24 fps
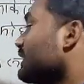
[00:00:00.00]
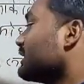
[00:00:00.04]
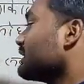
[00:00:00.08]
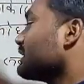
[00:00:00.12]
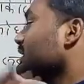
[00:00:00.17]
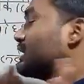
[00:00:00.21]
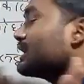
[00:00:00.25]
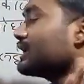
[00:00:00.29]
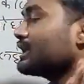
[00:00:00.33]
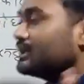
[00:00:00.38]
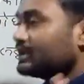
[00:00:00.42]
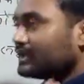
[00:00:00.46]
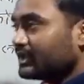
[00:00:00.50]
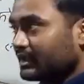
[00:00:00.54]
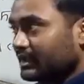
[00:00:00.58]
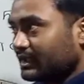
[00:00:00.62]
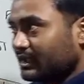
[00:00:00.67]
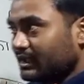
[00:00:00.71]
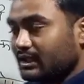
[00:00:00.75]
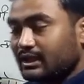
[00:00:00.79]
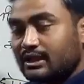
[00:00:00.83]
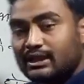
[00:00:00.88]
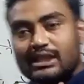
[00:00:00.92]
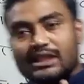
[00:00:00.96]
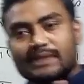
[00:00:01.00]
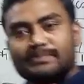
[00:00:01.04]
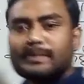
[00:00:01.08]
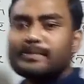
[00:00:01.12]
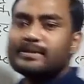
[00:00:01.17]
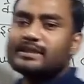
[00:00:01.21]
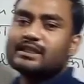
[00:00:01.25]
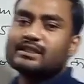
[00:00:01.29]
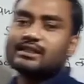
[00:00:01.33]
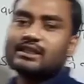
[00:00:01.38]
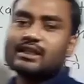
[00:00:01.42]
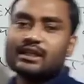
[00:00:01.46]
टलेगी या नहीं टलेगी इस पर
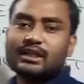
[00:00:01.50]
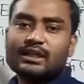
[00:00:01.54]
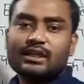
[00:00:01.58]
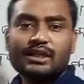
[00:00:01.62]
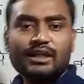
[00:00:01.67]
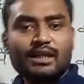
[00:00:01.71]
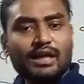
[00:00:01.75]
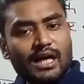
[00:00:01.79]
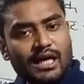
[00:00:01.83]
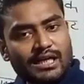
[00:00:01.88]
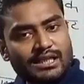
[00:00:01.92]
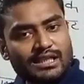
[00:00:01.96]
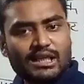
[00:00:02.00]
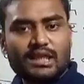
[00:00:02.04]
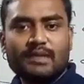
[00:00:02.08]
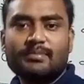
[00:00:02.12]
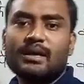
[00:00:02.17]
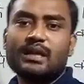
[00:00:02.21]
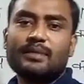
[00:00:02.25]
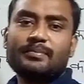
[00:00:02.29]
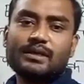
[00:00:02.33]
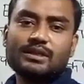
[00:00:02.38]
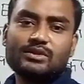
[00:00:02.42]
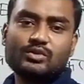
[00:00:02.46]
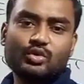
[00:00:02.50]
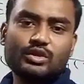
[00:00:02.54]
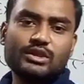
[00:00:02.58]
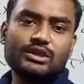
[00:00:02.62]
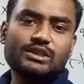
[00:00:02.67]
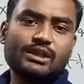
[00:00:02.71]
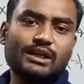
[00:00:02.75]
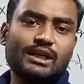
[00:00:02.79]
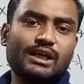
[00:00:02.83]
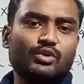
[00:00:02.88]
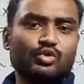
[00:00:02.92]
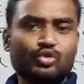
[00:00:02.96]
भी चर्चा करेंगे आज एक हमारे पास
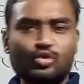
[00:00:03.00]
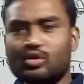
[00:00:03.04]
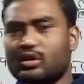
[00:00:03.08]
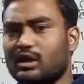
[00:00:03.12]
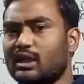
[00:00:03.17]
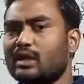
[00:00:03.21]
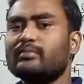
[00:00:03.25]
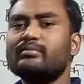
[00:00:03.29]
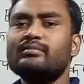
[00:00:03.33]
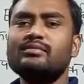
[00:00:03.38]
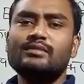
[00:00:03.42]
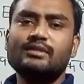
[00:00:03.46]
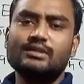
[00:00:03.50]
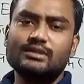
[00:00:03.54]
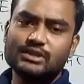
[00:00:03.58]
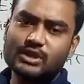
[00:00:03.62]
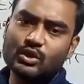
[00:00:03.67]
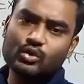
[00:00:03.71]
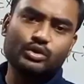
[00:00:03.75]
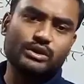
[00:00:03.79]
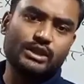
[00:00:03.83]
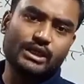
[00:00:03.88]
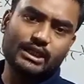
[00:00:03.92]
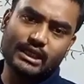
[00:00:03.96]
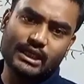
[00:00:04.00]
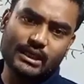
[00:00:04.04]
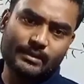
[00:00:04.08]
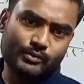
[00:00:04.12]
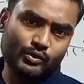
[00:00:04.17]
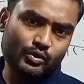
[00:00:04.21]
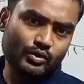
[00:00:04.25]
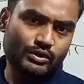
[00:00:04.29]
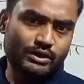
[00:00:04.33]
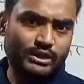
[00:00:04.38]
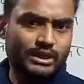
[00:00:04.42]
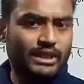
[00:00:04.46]
नोटिस आया उसको कलम जरूर देंगे
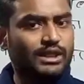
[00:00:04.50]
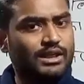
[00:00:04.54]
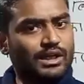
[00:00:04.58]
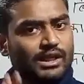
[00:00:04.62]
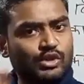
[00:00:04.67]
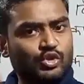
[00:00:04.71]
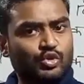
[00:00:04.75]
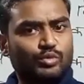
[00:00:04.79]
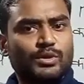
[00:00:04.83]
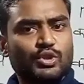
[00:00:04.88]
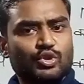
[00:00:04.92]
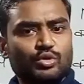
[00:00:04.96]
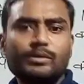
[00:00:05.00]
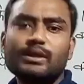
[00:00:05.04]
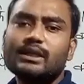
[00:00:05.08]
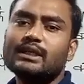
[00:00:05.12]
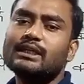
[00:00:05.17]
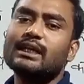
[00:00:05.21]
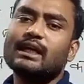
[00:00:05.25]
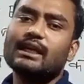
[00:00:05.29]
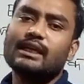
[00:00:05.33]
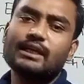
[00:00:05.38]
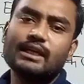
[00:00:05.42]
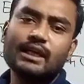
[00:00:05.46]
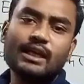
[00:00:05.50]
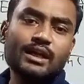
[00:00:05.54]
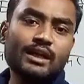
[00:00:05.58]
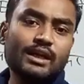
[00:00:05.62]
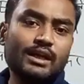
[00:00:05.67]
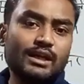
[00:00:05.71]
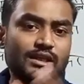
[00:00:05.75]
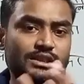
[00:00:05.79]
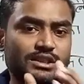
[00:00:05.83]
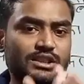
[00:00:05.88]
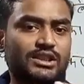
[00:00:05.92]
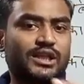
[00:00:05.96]
आपको ठीक है कल सुबह सुबह ही डालेंगे
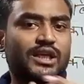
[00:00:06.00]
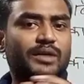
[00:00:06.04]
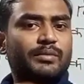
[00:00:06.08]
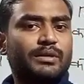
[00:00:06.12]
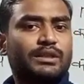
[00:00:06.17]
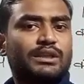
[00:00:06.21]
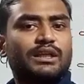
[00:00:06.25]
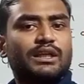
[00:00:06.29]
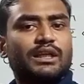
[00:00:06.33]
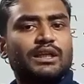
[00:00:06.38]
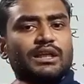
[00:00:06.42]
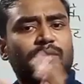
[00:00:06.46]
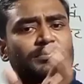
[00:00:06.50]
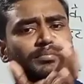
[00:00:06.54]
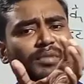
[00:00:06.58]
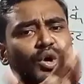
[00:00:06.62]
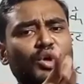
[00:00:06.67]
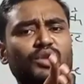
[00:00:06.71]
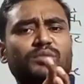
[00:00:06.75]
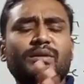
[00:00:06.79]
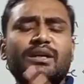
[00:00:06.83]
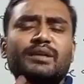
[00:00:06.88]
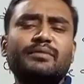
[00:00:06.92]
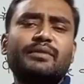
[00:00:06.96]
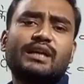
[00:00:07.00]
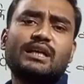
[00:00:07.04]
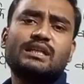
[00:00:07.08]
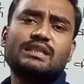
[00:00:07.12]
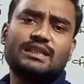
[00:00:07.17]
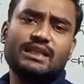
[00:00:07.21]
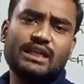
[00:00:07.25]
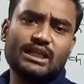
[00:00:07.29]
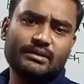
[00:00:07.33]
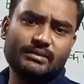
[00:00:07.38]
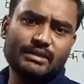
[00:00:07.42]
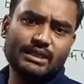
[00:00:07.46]
शिक्षक भर्ती के लिए बहुत बड़ी
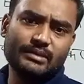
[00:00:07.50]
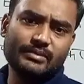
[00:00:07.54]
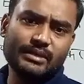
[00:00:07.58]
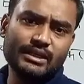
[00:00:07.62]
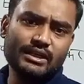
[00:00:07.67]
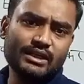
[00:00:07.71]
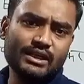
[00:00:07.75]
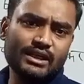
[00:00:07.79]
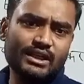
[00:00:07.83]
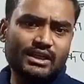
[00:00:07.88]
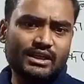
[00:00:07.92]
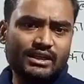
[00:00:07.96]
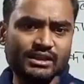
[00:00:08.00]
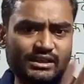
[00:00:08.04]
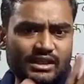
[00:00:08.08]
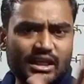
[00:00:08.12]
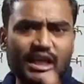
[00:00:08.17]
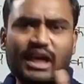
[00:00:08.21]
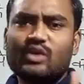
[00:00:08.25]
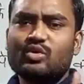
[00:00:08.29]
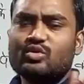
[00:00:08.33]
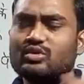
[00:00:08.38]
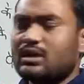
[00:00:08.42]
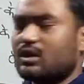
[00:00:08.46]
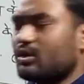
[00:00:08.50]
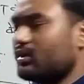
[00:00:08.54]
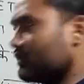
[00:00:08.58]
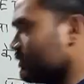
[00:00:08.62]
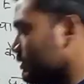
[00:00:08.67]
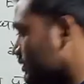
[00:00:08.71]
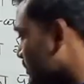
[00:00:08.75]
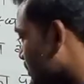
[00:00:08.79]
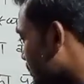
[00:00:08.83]
वैकेंसी आने वाली भाई तैयार हो जाओ